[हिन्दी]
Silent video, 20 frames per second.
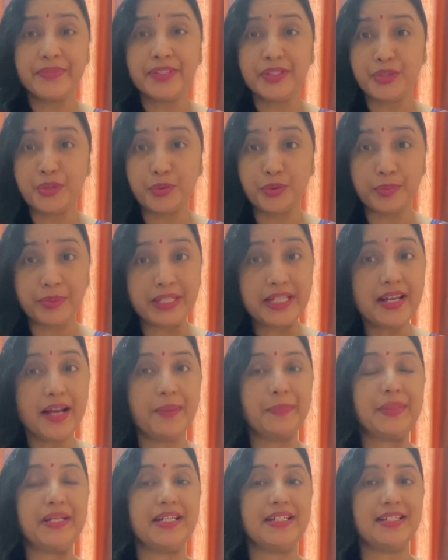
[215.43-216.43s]
जो भी
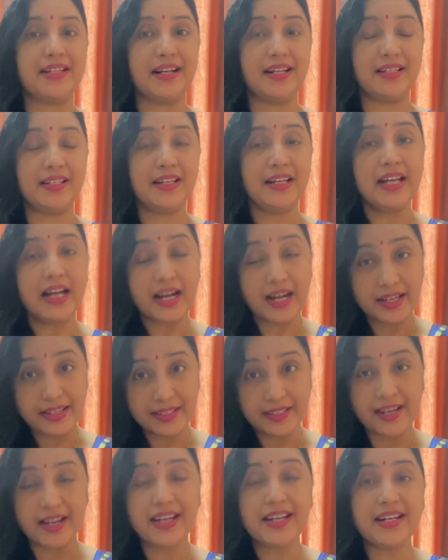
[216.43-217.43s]
आपके साथ
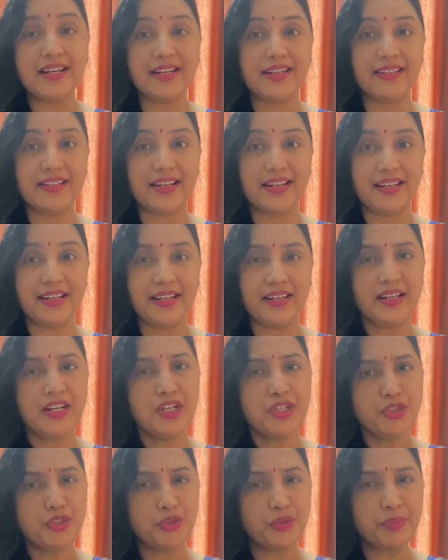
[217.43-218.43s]
अन्याय करता है
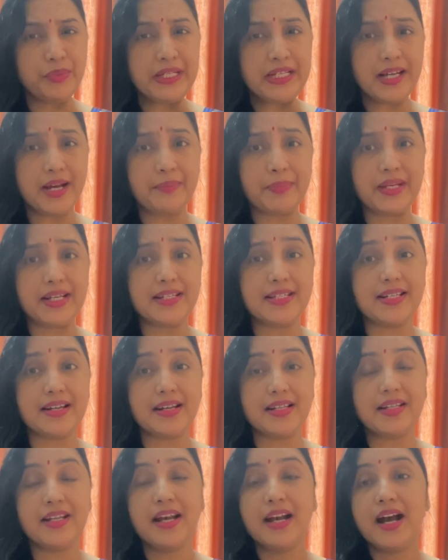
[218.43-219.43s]
जो भी आपके
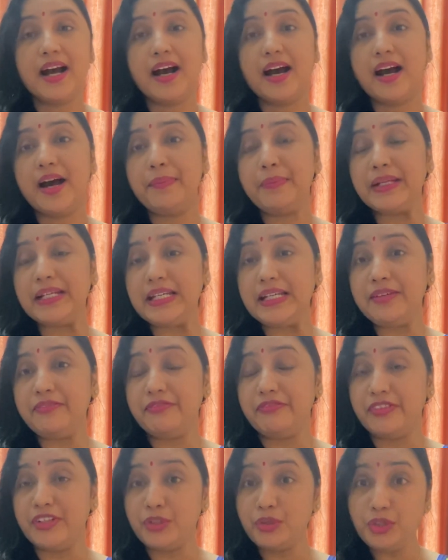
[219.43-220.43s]
साथ आपकी
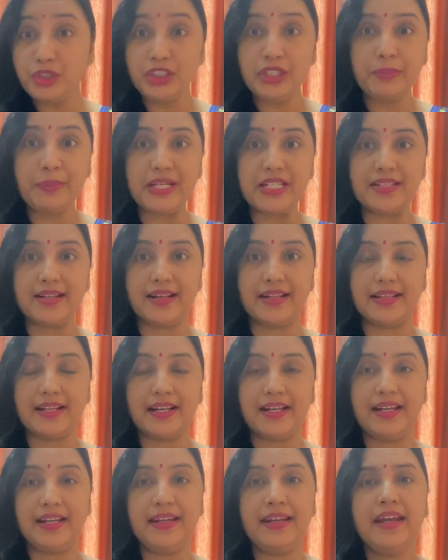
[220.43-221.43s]
विरुद्ध में जाता
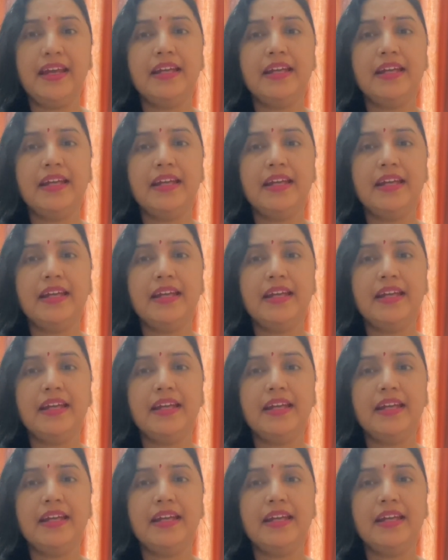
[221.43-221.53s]
है